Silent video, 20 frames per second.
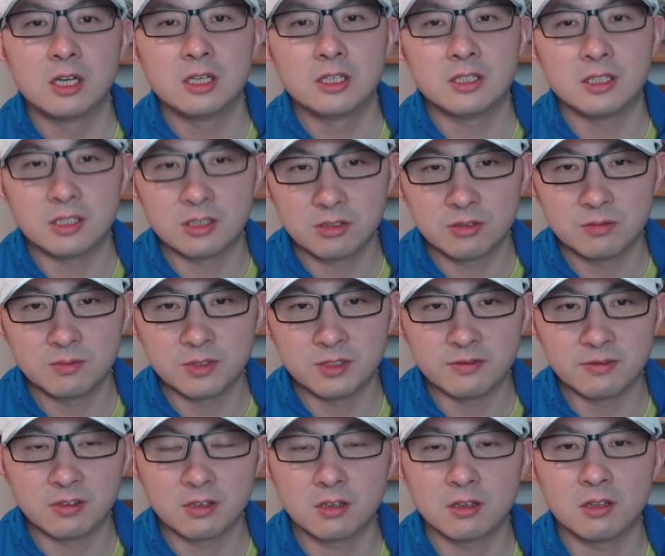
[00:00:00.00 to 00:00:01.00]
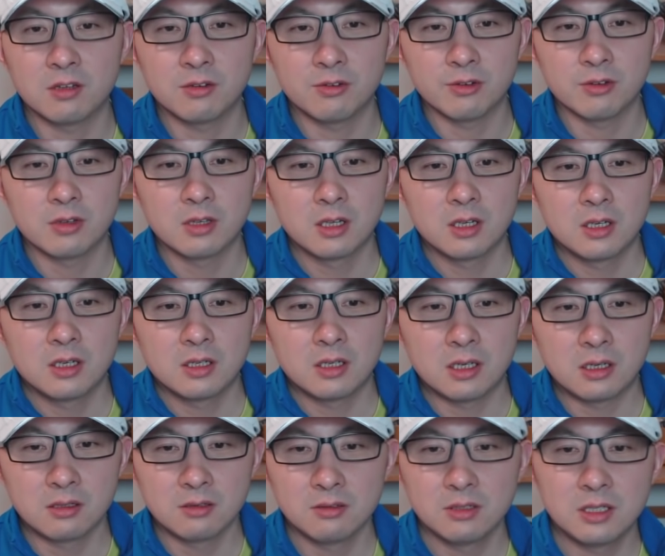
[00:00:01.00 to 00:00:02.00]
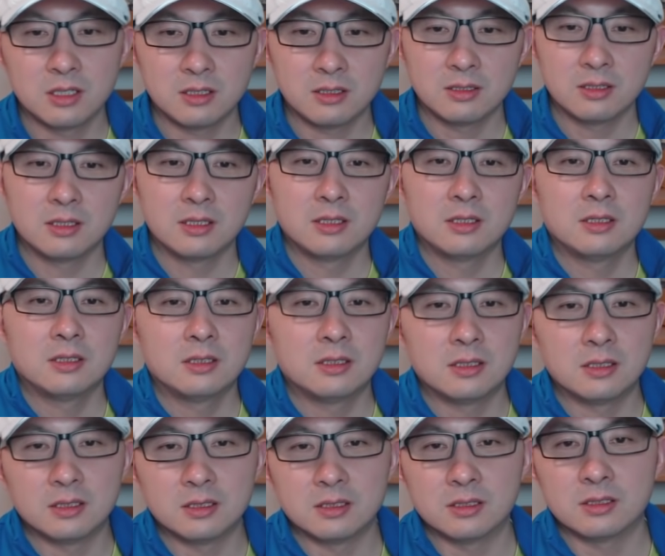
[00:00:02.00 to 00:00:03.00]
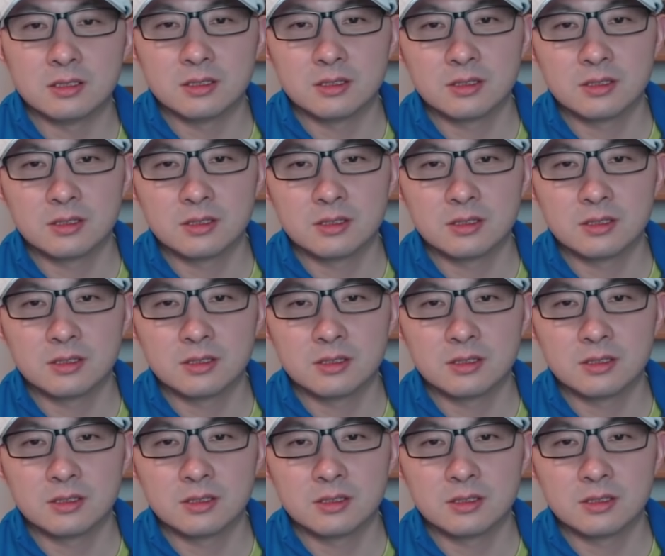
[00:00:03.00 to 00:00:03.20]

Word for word: 也是用本福克定律。然后呢，呃，